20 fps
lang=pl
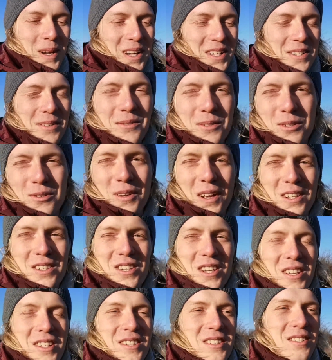bagażem
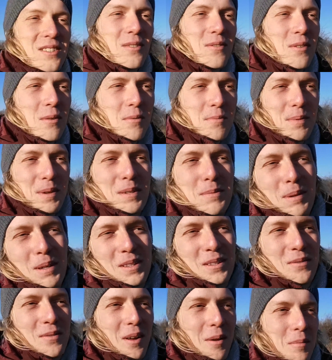doświadczeń, z nowymi
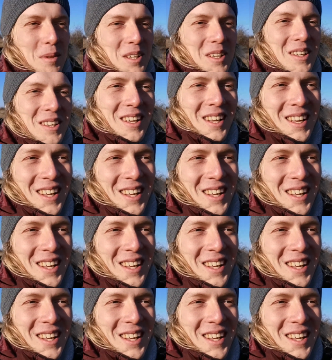perspektywami.